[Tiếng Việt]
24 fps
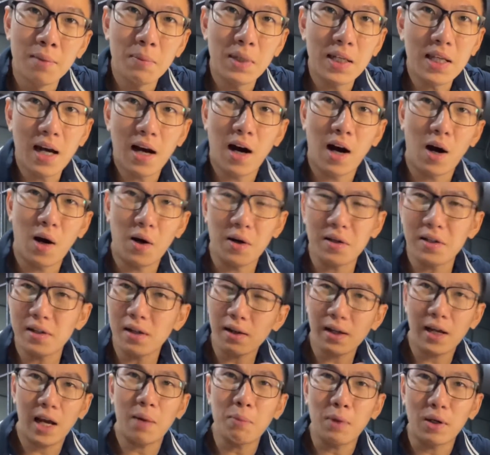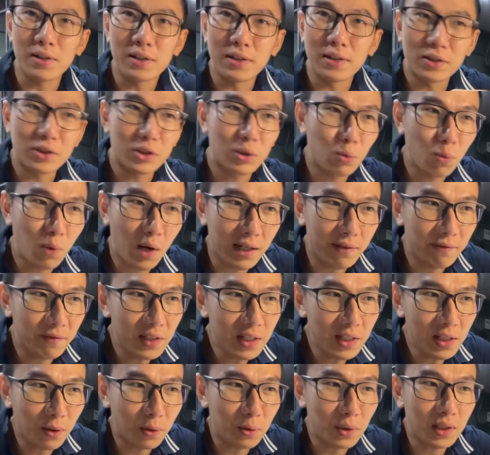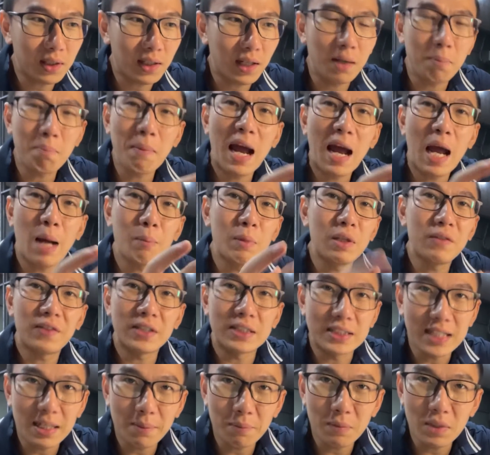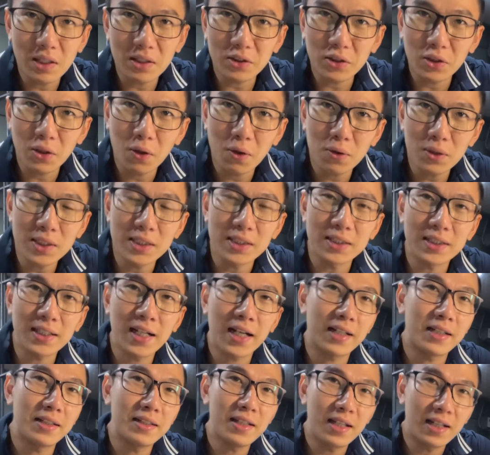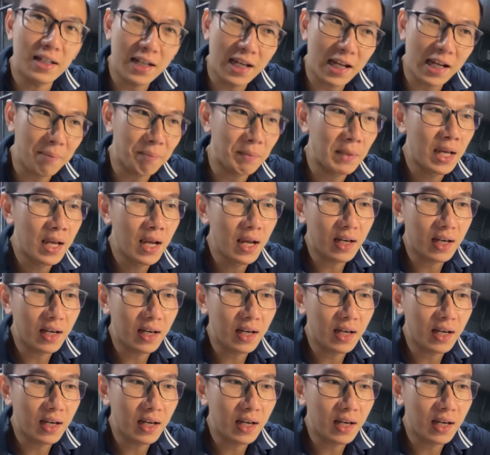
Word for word: bây giờ hỏi tất cả mọi người xung quanh ví dụ như cỡ 30 phần trăm dân số trưởng thành ở Việt Nam